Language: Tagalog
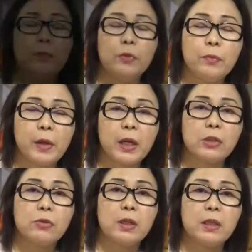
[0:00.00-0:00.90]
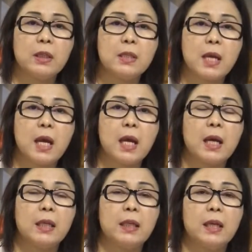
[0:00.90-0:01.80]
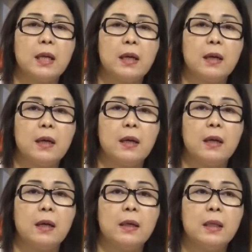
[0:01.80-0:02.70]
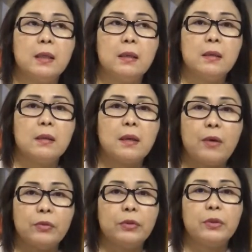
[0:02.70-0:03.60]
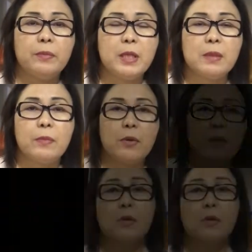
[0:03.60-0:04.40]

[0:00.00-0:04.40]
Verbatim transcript: dumiretso ka sa kanilang uh, counter mismo.